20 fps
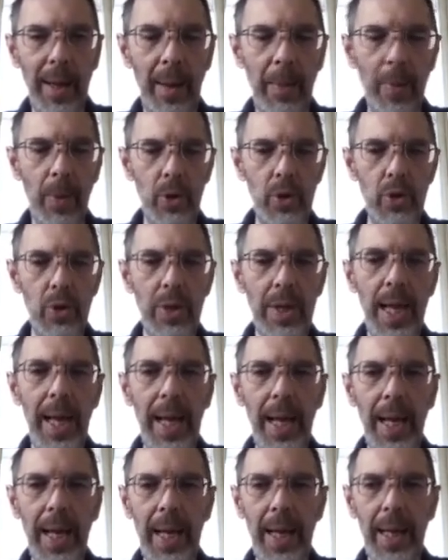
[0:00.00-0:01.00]
posso
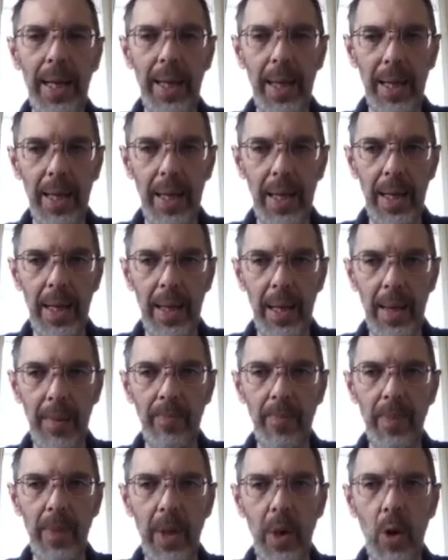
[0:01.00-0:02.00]
dare
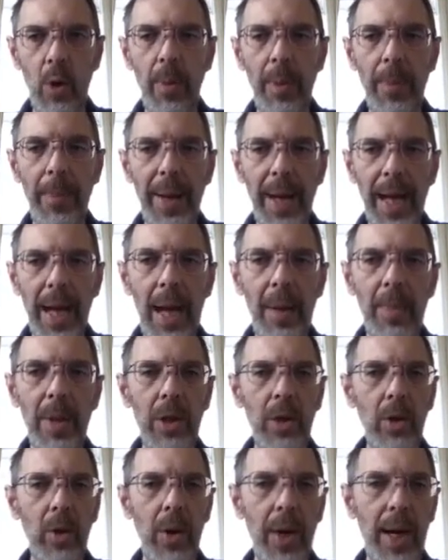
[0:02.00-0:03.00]
ehm, come
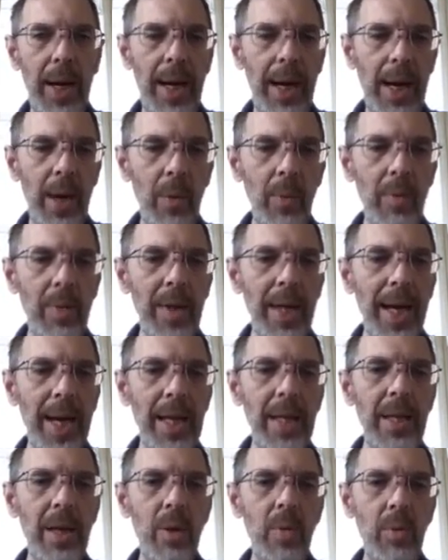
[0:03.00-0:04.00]
parametro a un
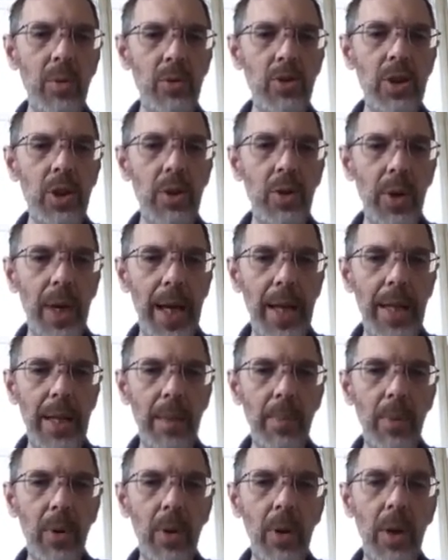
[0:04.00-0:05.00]
thread un oggetto
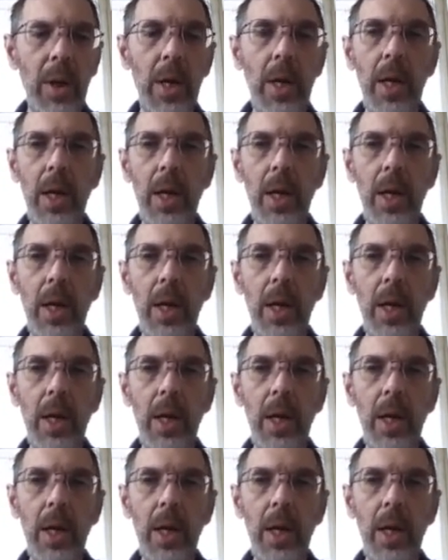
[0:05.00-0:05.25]
runnable,